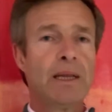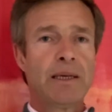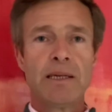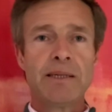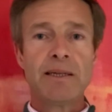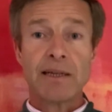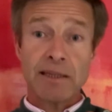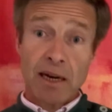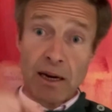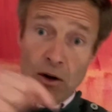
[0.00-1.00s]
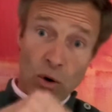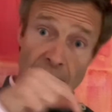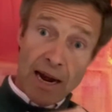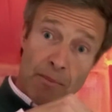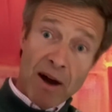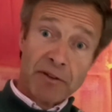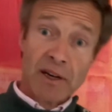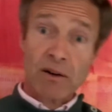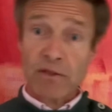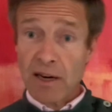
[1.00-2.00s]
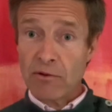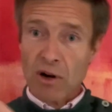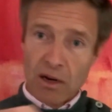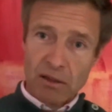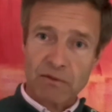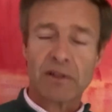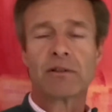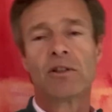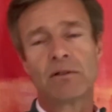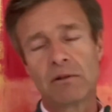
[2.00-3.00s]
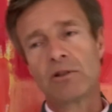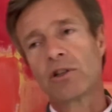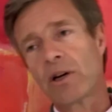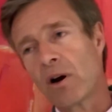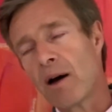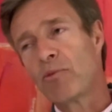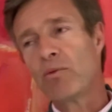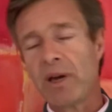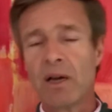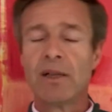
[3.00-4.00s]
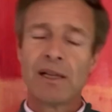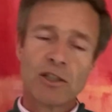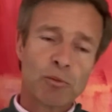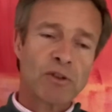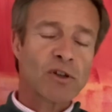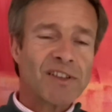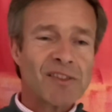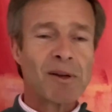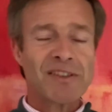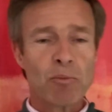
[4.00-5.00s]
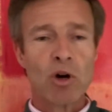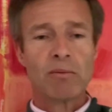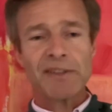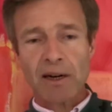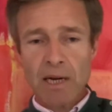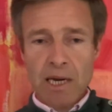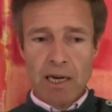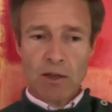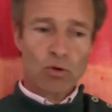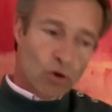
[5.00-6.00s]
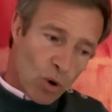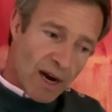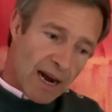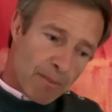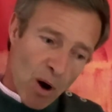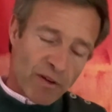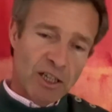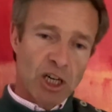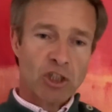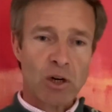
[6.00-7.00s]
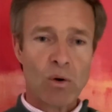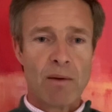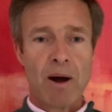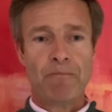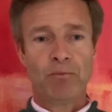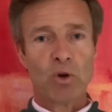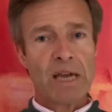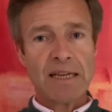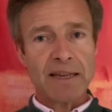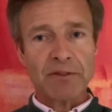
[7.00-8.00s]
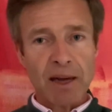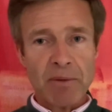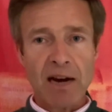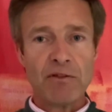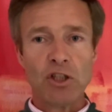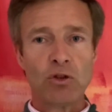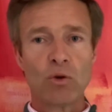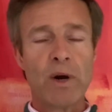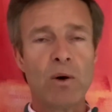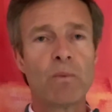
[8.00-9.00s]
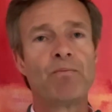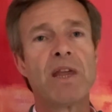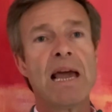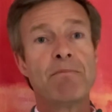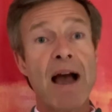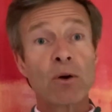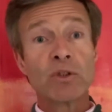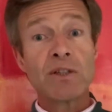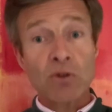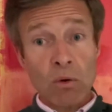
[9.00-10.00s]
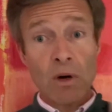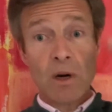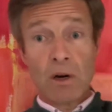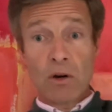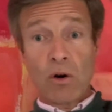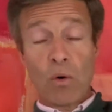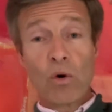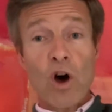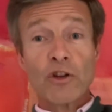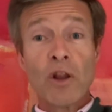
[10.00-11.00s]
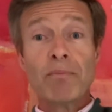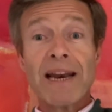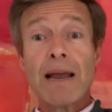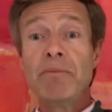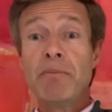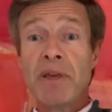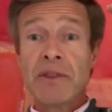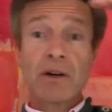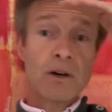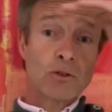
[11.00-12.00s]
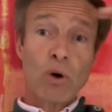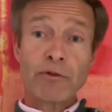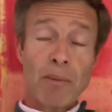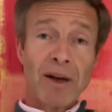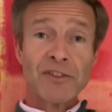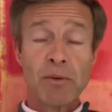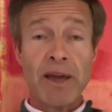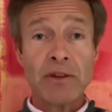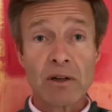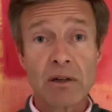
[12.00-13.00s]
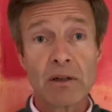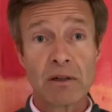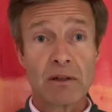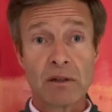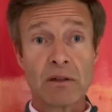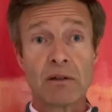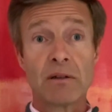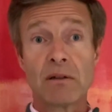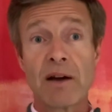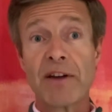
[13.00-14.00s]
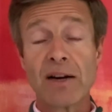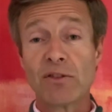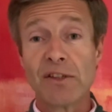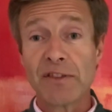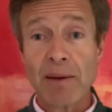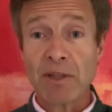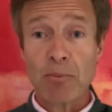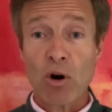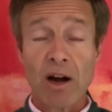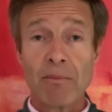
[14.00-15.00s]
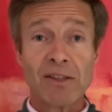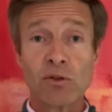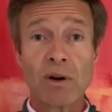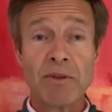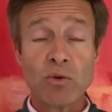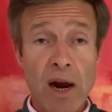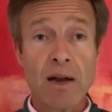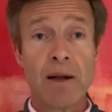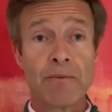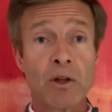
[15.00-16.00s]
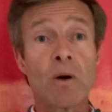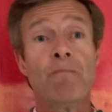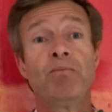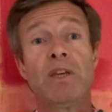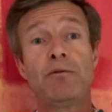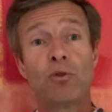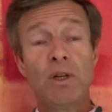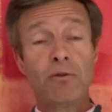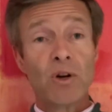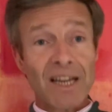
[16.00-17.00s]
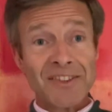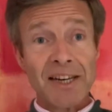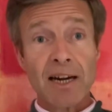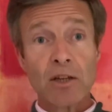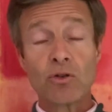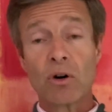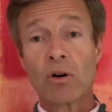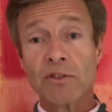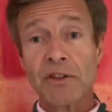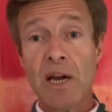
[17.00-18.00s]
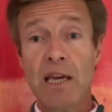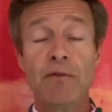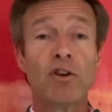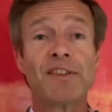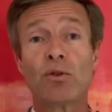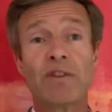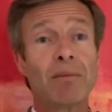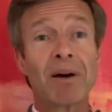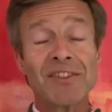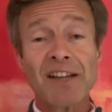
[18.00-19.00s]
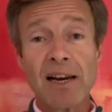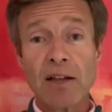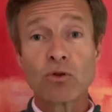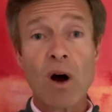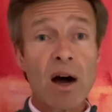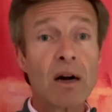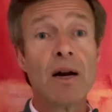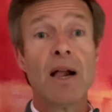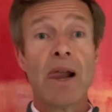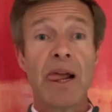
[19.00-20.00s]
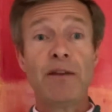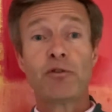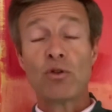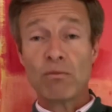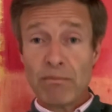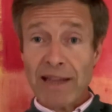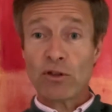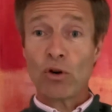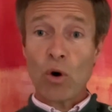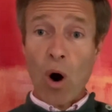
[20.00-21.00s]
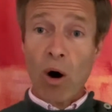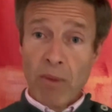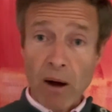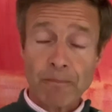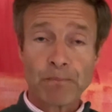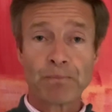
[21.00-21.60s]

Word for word: Ils se disent, ah, tiens, l'eau, elle est là-bas, viens, on va aller voir. Enfin, je rigole un peu, mais je pense que ça se passe un peu comme ça. Et donc, l'eau, elle est là-bas, on va aller chercher l'eau là-bas. Donc, ils savent très bien, les végétaux, où est l'eau. Mais à condition qu'on ne leur donne pas de la bibine euh, trois fois par semaine. Euh, avec le système des programmations habituelles. Non, non, il faut, il faut casser les récurrences, il faut que ça devienne presque aléatoire, et il faut mettre de l'eau en bas.